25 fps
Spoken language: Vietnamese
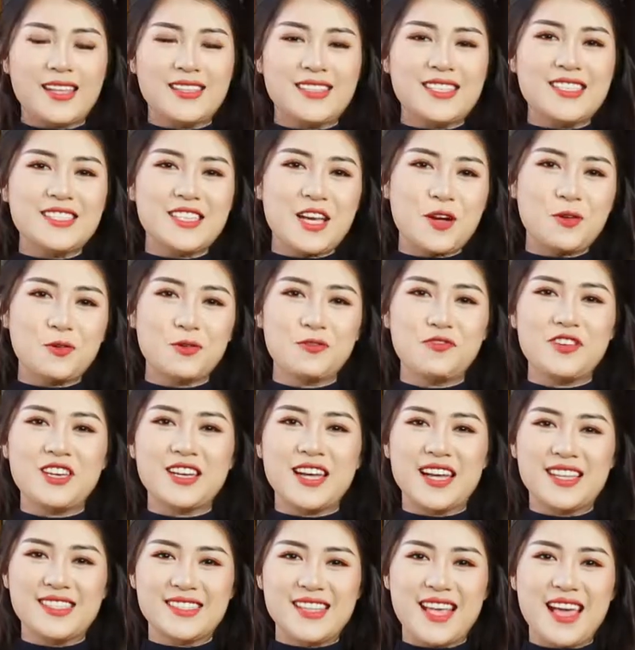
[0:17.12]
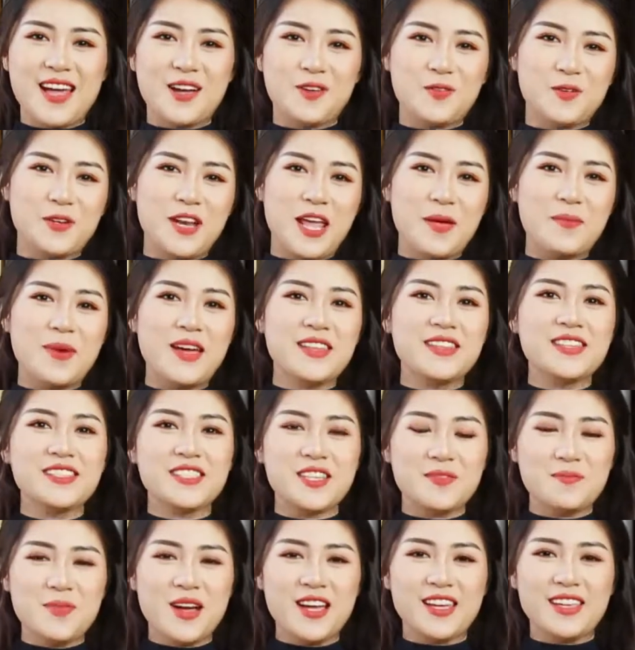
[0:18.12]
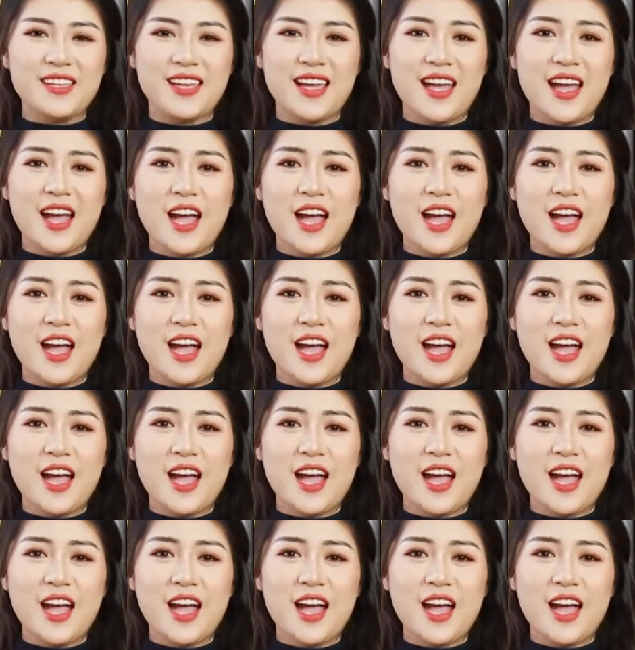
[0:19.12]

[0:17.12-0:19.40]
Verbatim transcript: Xin chào quý vị khán giả của Đẹp 24 trên 7.